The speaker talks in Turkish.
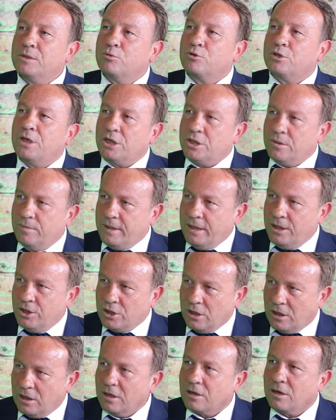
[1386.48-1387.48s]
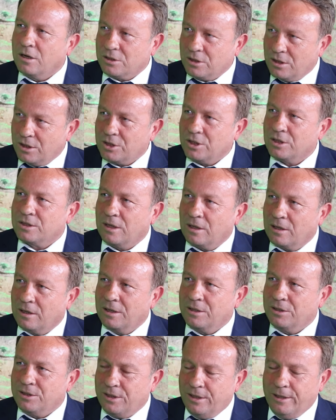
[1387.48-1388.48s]
biz bu seçimi de inşallah kazanacağız
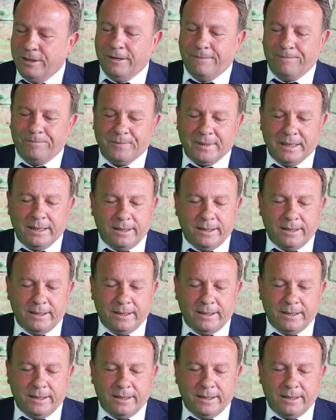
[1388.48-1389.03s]
Allah'ın izniyle.